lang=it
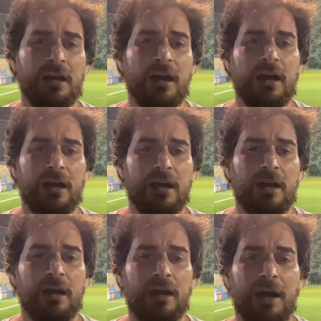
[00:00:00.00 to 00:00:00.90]

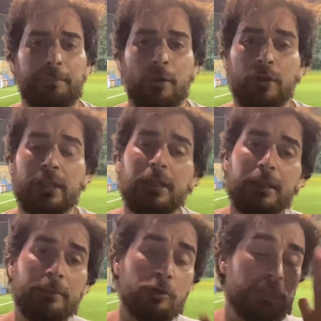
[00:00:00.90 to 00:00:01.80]
a, a
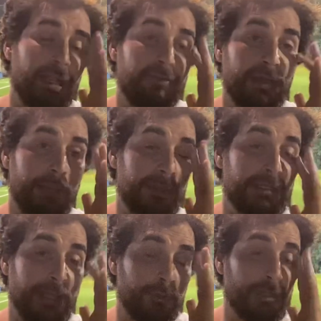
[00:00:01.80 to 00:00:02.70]
pochi minuti dalla fine della
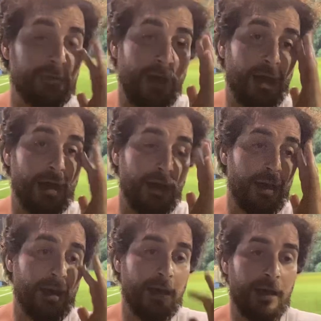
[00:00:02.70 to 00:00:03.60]
partita
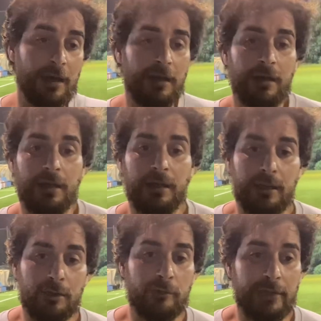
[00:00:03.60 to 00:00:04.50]

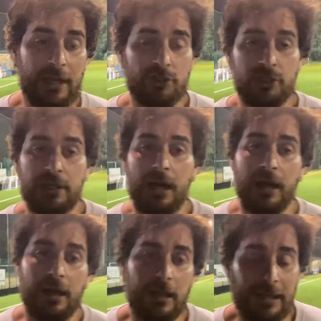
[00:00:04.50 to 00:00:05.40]
poteva rovinarci
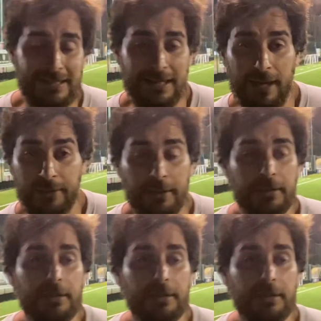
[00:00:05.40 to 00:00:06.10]
la, la serata.